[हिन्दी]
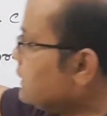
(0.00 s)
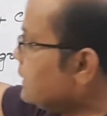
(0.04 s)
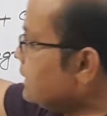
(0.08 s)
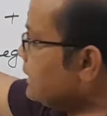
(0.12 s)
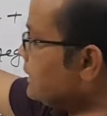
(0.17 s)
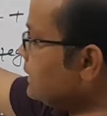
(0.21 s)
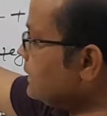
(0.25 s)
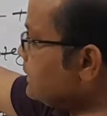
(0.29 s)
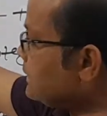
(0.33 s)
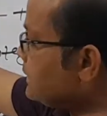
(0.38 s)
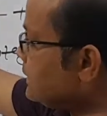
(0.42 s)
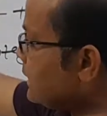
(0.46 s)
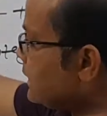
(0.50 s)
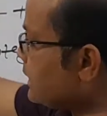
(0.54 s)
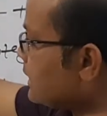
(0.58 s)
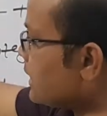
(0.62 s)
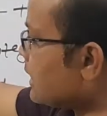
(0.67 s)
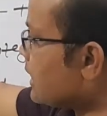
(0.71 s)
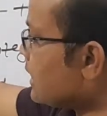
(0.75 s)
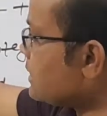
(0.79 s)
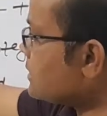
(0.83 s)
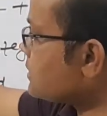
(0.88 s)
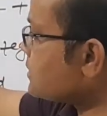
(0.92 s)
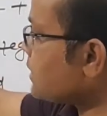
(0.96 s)

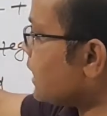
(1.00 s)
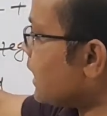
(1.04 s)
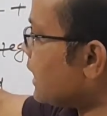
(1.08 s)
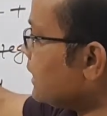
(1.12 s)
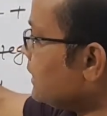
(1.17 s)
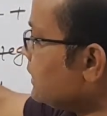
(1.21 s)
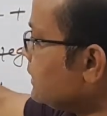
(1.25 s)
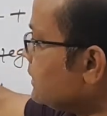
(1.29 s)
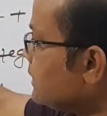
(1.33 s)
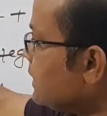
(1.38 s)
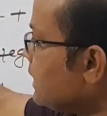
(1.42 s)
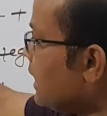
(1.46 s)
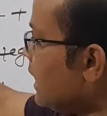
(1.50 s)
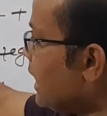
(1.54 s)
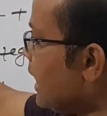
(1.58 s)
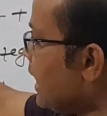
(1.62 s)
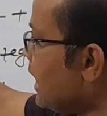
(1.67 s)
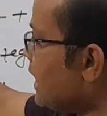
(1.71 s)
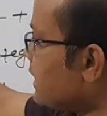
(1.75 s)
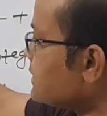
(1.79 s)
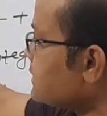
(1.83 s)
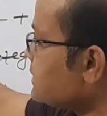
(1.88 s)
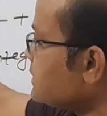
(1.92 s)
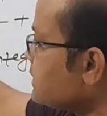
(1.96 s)
इंटीग्रल साइन
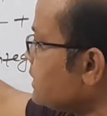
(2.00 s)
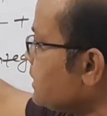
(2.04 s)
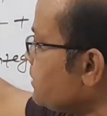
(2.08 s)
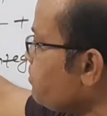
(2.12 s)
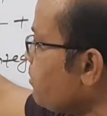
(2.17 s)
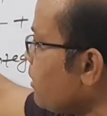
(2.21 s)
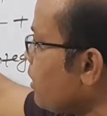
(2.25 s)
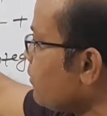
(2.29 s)
एक्स की